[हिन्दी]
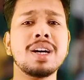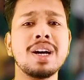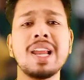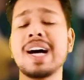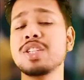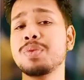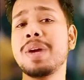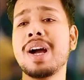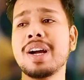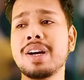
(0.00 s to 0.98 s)
आ, लास्ट
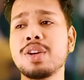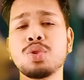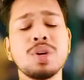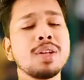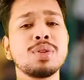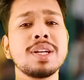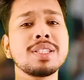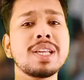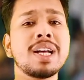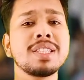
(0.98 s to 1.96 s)
में आकर थोड़ा
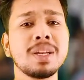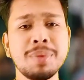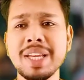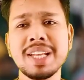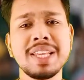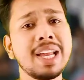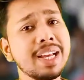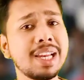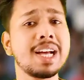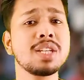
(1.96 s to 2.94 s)
थोड़ा साथ सभी ने दिया
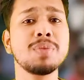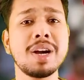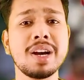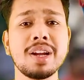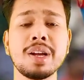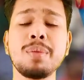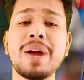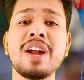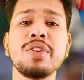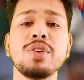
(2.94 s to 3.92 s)
लेकिन लास्ट में अगर अगर
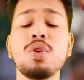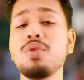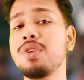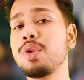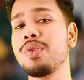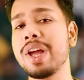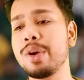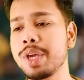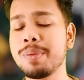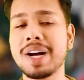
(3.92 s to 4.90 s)
हम एंड्रिलो फ्लिक
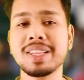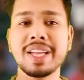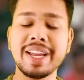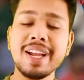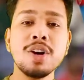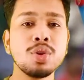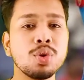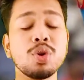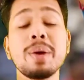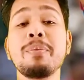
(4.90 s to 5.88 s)
वायु की की बात करें
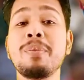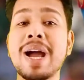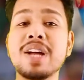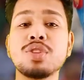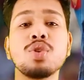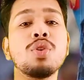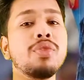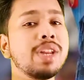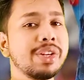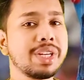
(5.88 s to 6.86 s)
तो उन्होंने मैच को
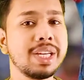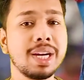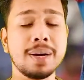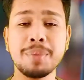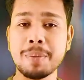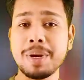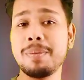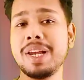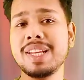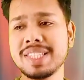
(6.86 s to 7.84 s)
फिनिश किया
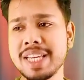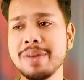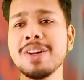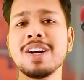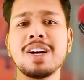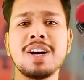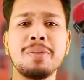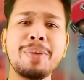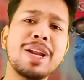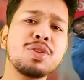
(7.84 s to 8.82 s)
अपने बल्ले से
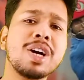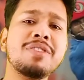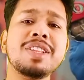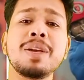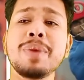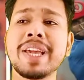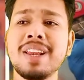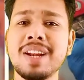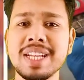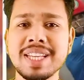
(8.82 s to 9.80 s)
पहले तो काफ़ी धीमे
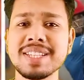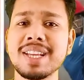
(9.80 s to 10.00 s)
खेल रहे थे